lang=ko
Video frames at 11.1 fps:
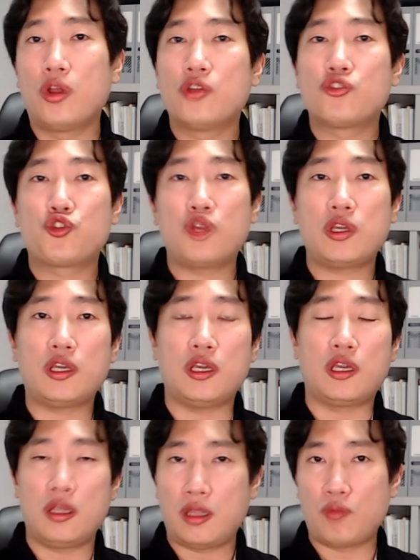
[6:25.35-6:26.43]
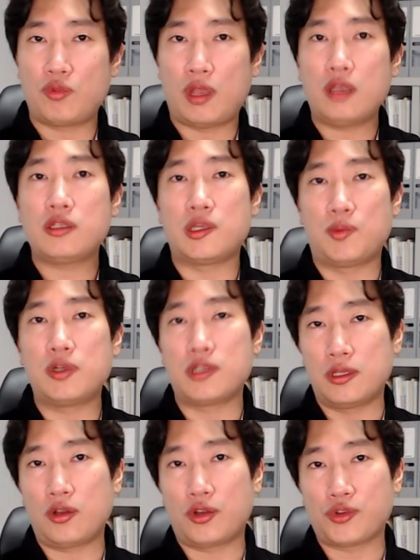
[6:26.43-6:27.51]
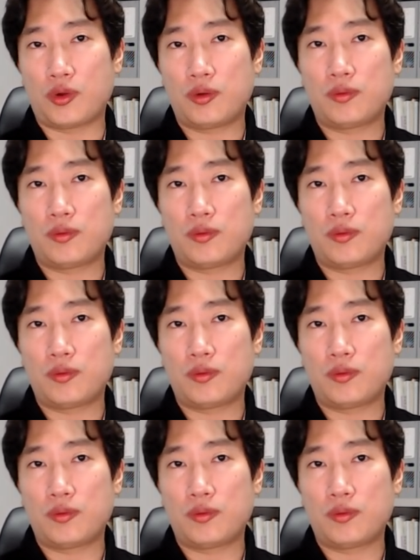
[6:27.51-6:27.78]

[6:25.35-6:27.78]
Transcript: 수익이 있기 때문에 집을 짓는 거죠.